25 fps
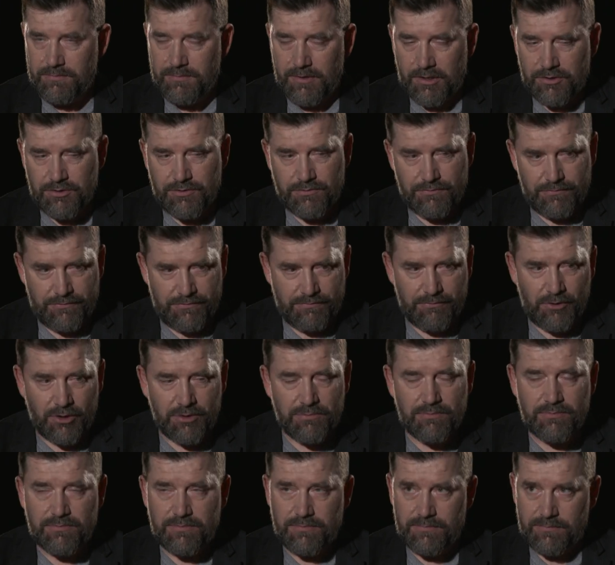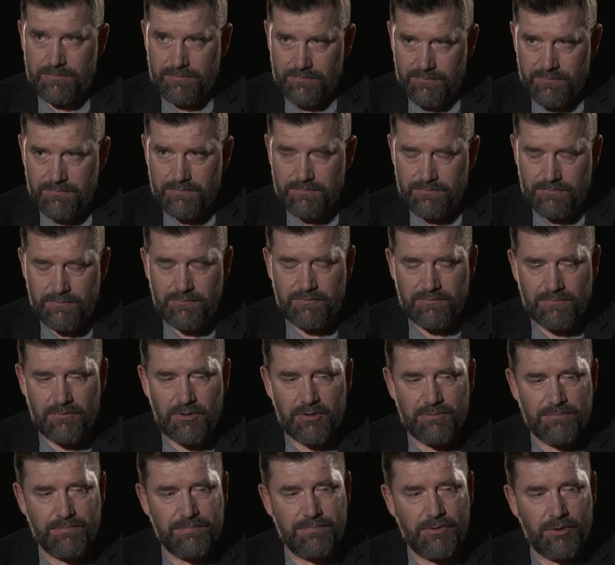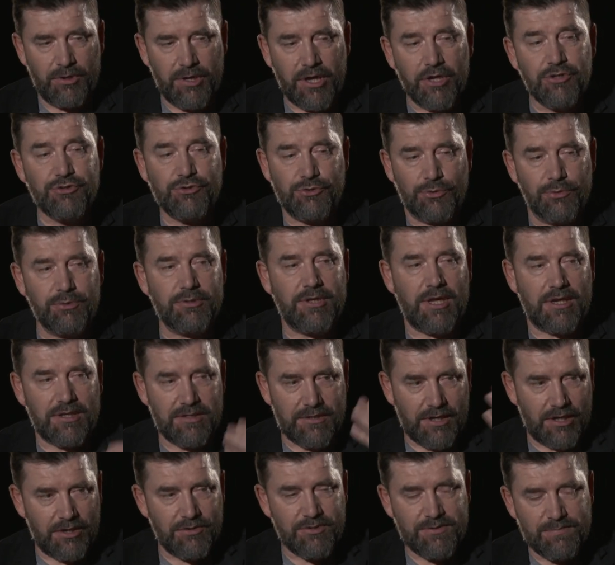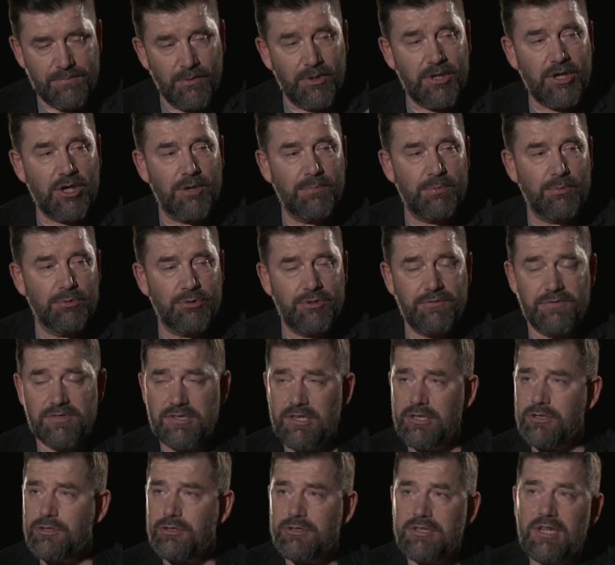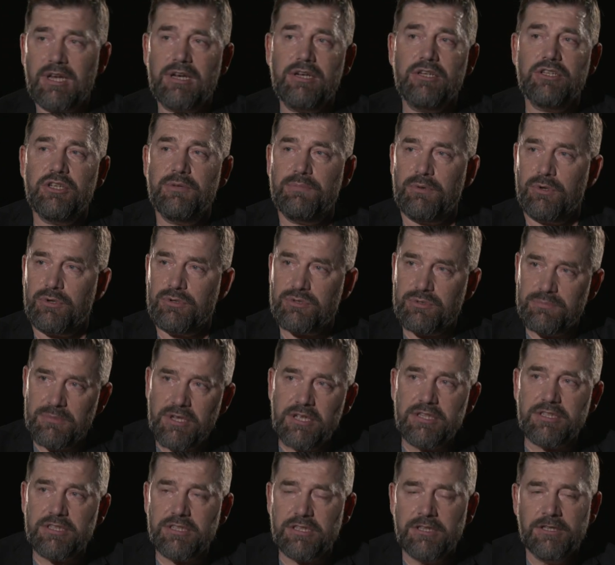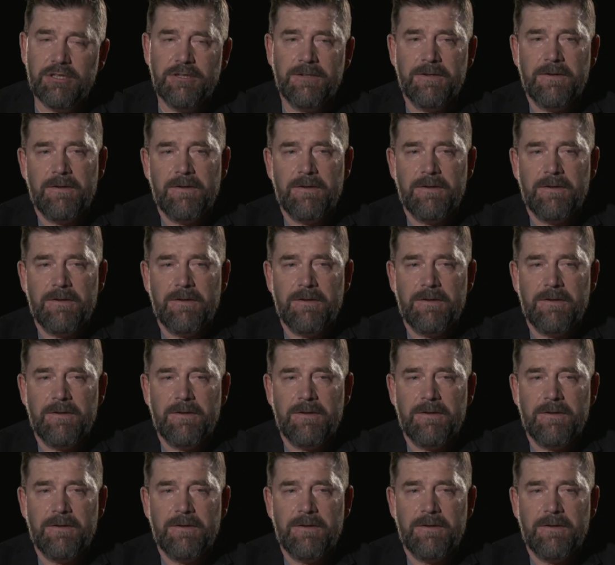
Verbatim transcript: znaczy w moim, w moim pojęciu, tak, jak z mojego punktu widzenia, totalne nieporozumienie